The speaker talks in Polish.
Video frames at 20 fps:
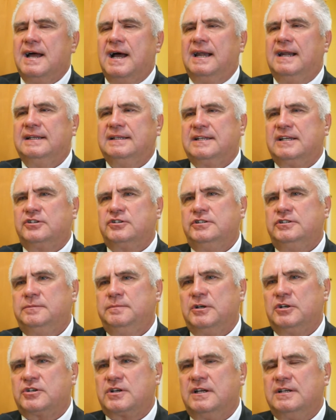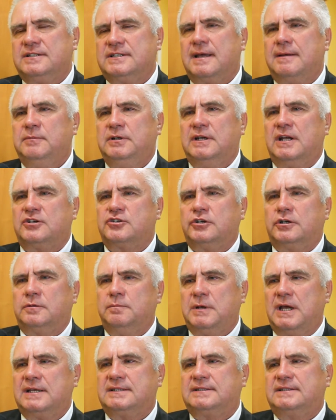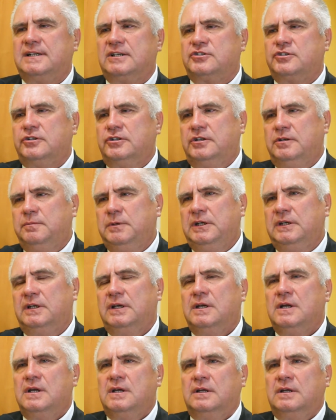ale też i z mieszkańcami naszych miast, naszych gmin.